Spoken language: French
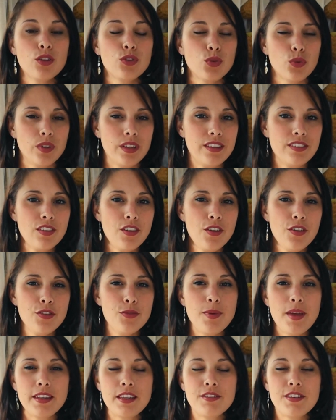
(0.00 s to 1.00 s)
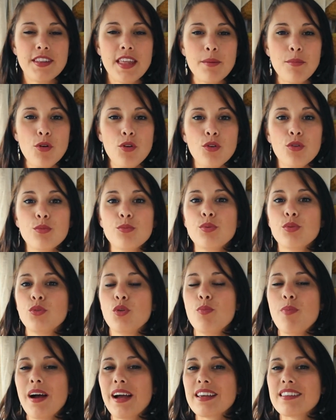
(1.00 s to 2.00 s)
Ton essence, bien évidemment, pour
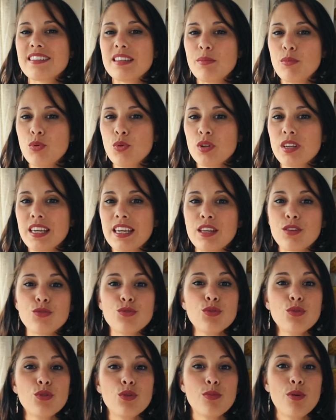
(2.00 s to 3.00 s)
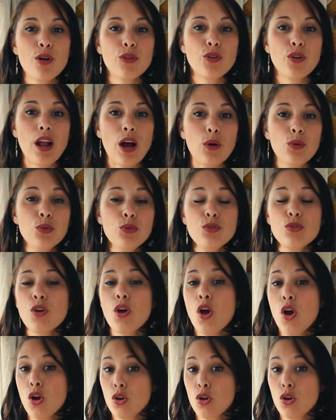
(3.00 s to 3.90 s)
ne pas rester bloqué sur le bord de la route,